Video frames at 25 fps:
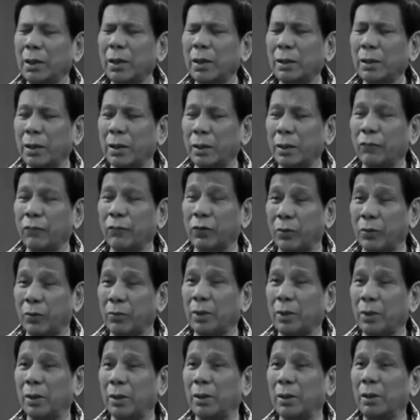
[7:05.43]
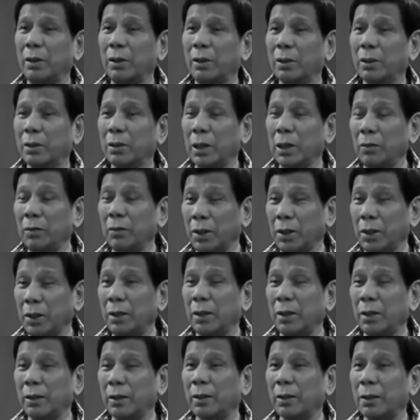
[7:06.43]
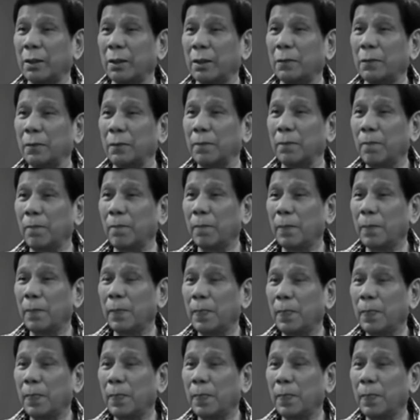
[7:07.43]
Take it from me. Kaibigan tayo.